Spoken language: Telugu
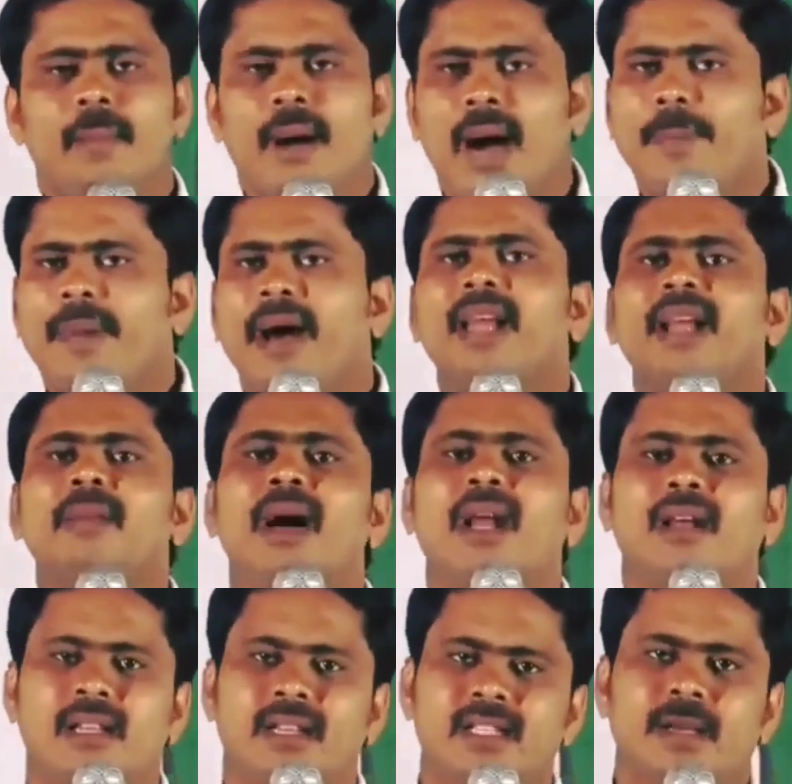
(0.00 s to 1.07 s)
పాపానికి
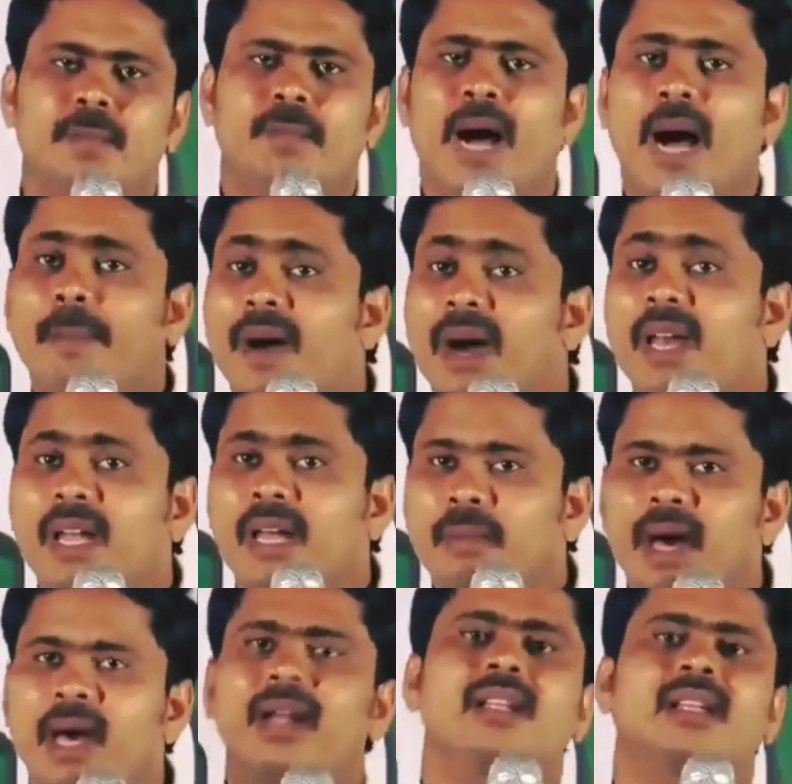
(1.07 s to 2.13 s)
మార్గదర్శి పాపానికి
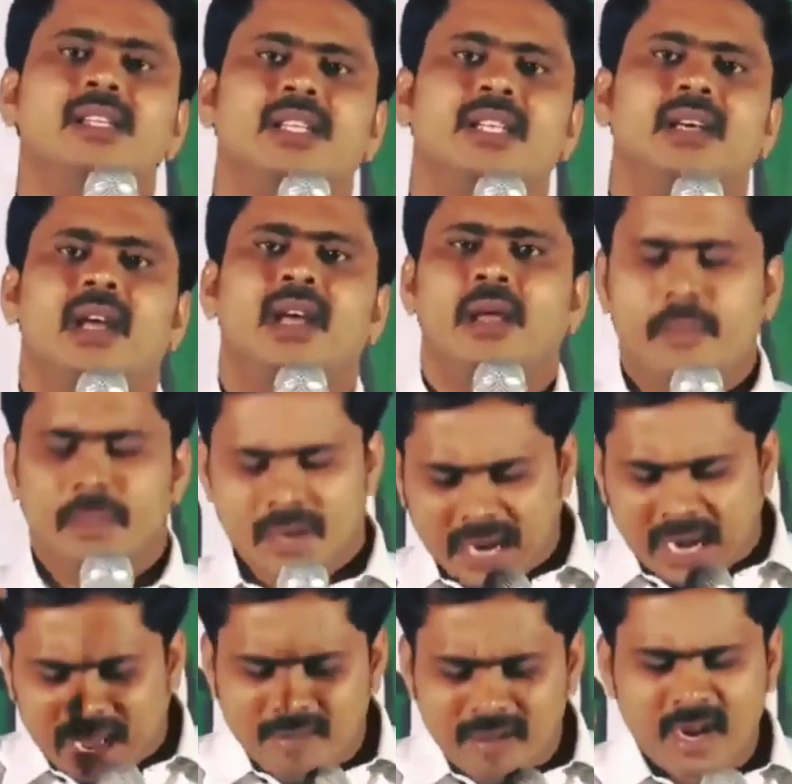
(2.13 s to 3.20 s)
మార్గదర్శి మీరు
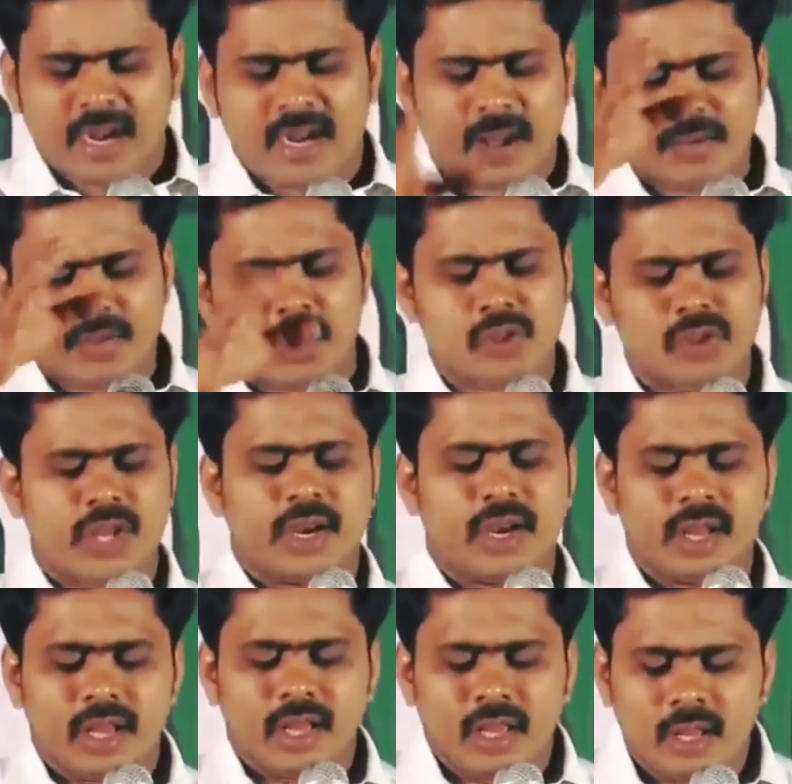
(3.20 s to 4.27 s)
కావాలంటే అబ్జర్వ్
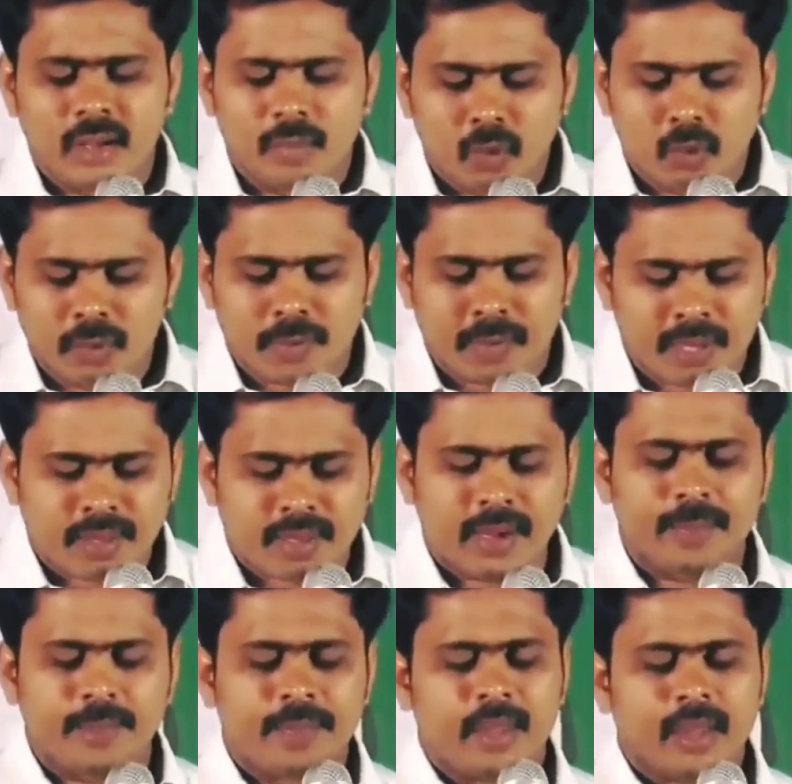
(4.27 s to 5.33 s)
చేయండి ఈ భూమి మీద
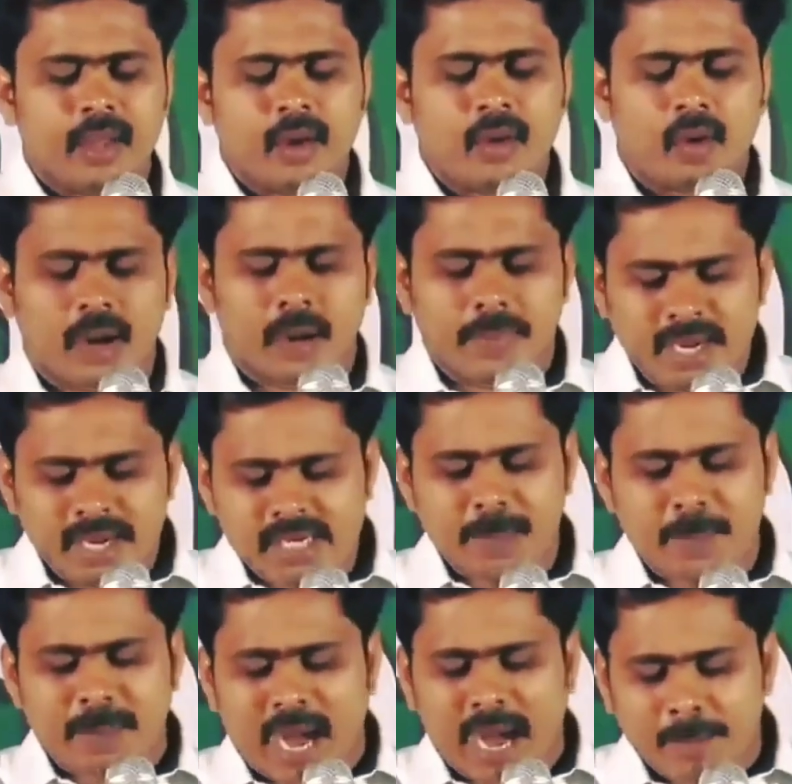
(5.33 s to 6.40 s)
ఒక
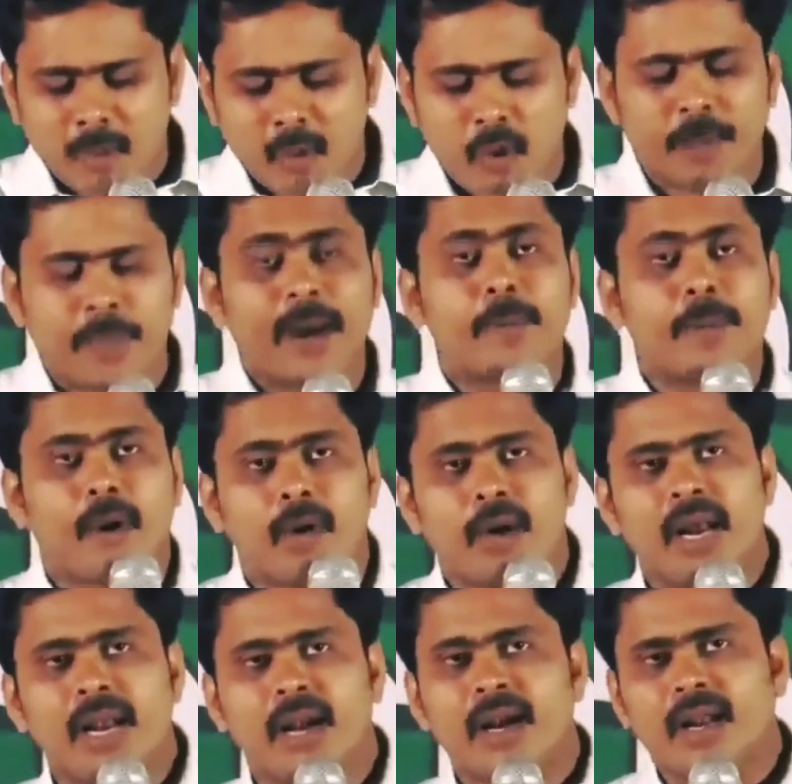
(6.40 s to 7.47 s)
మనిషి పాపంలో
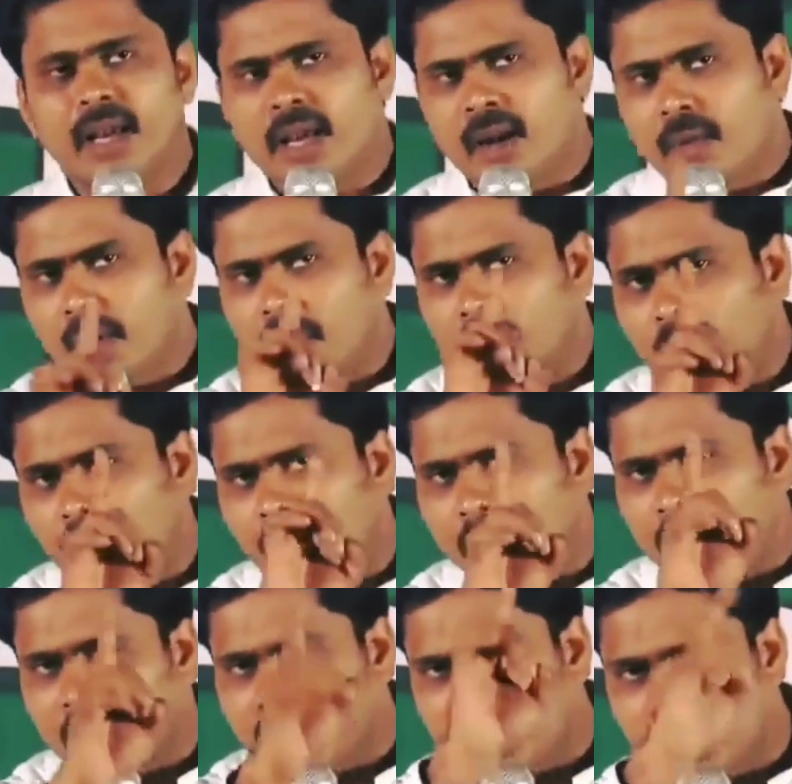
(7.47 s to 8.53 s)
పడిపోవాలి అంటే ఎవడో ఒక
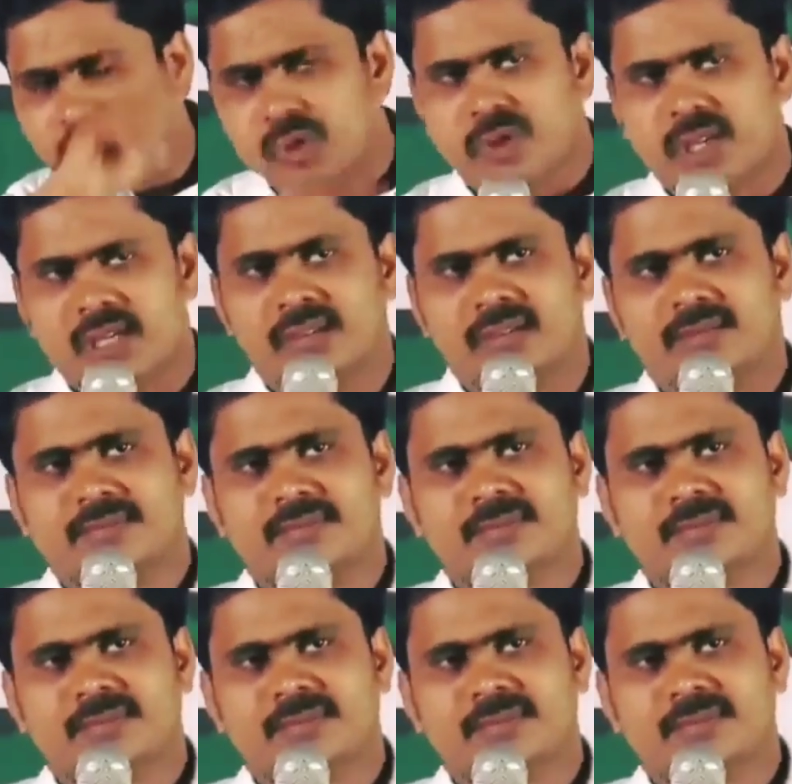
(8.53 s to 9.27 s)
మార్గదర్శి ఉంటాడు